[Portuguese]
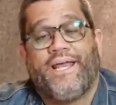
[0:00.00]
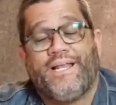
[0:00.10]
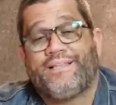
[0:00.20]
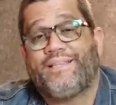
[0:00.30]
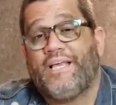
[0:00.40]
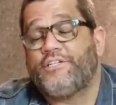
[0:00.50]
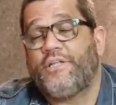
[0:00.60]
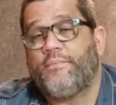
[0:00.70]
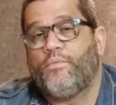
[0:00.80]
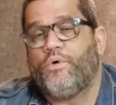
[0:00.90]
ele é
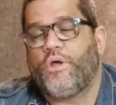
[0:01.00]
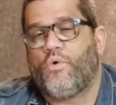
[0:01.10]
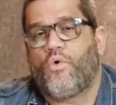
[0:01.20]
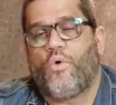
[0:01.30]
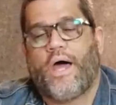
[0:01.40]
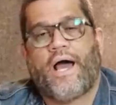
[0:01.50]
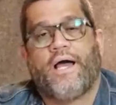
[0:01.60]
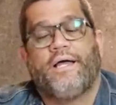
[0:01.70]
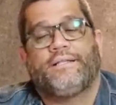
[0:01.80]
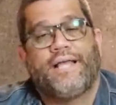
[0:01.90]
testemunha
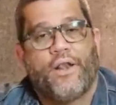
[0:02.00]
ocular